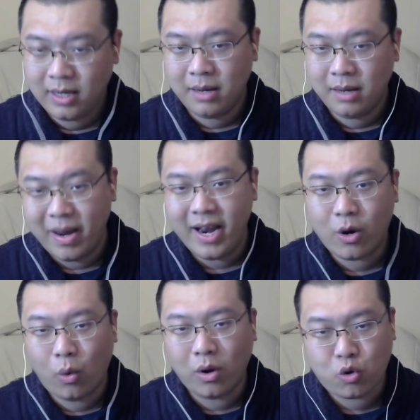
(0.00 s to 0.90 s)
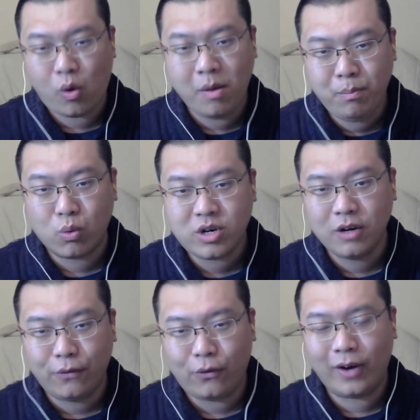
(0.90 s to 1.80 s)
美国川普政
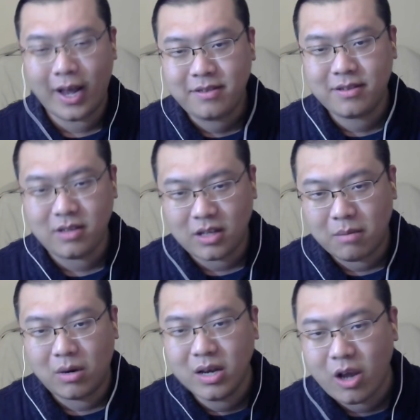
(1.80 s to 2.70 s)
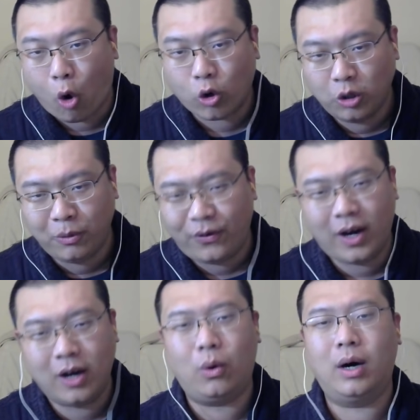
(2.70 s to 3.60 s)
府连自己的盟友都不
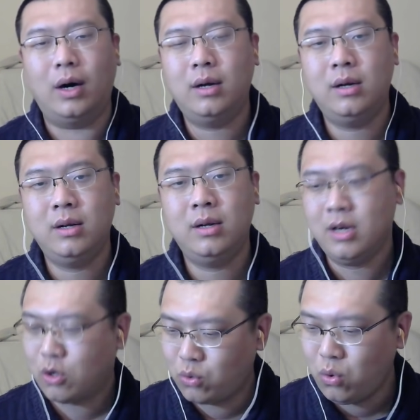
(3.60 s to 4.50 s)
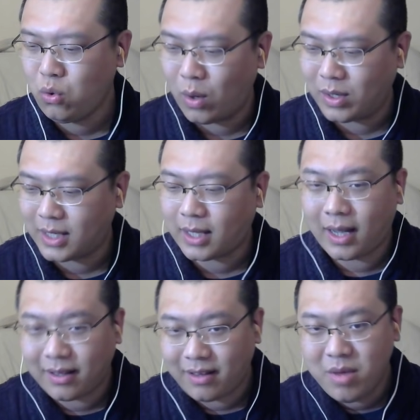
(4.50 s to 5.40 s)
放过。如果加拿大
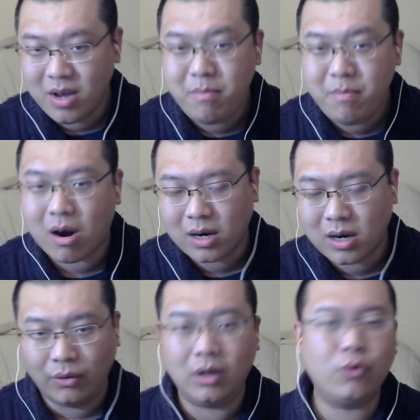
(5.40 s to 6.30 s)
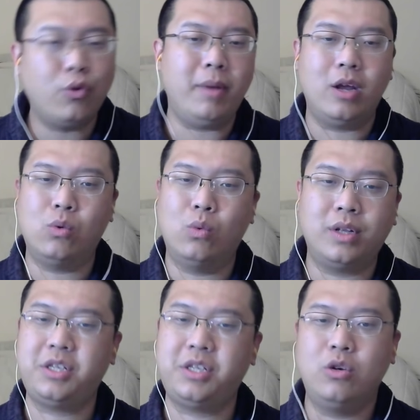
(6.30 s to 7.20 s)
在明面上敢得罪美国，那
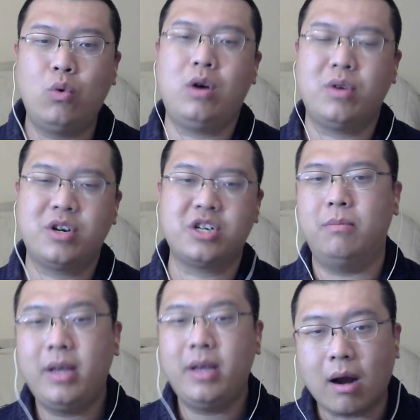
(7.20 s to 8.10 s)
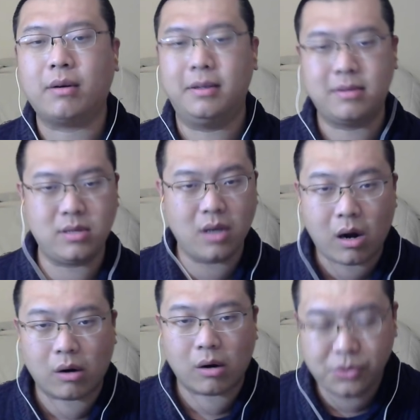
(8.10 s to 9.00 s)
情况会是什么样？你自己
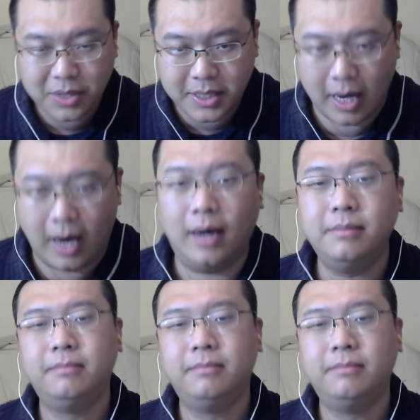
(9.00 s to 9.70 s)
好好去想。